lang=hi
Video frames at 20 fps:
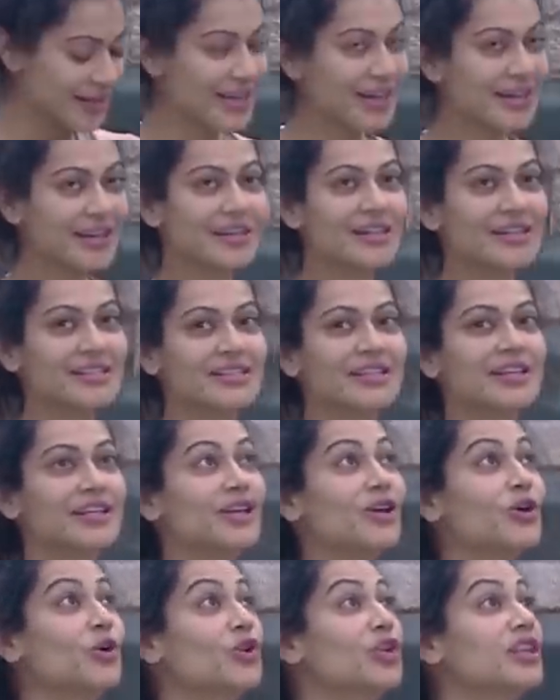ये रहस्य
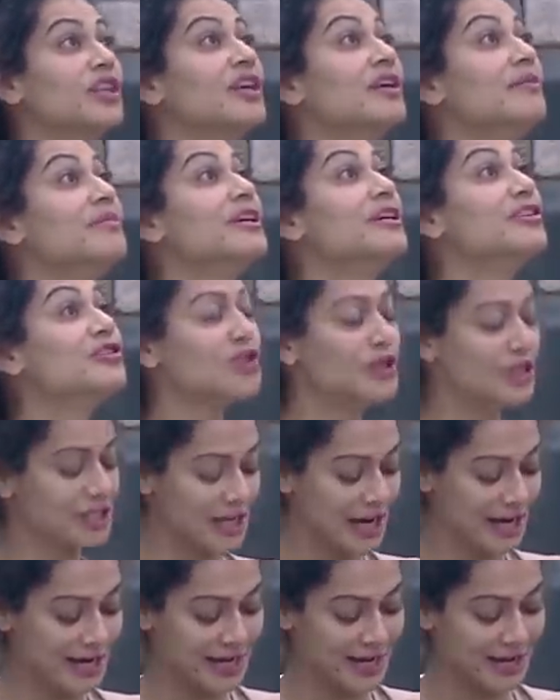की गुत्थी भी
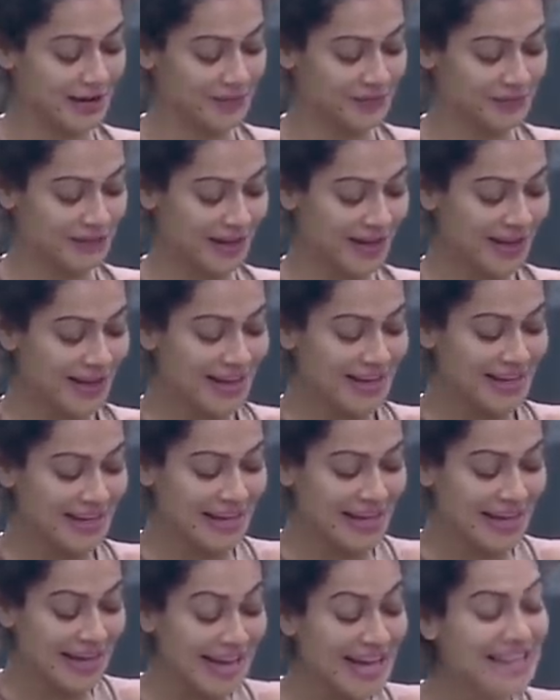सुलझाइए
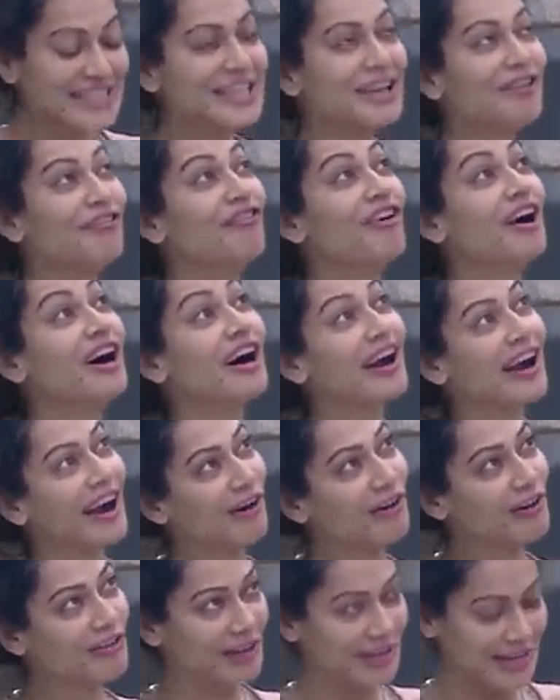कि कैसे
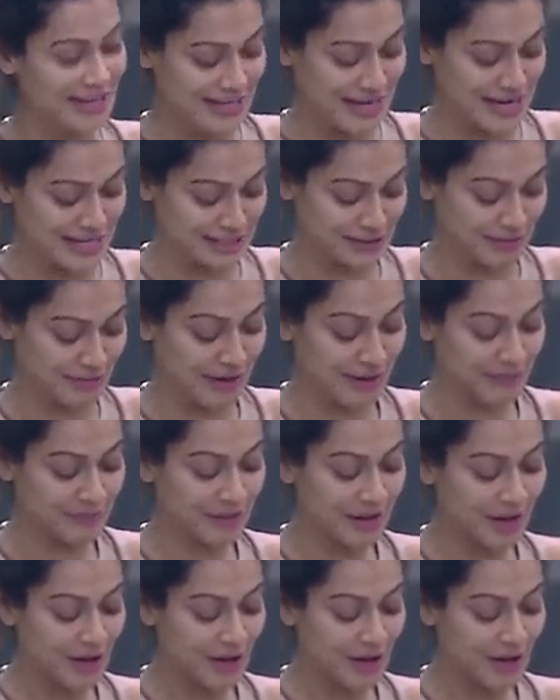वर्कआउट वाले टास्क में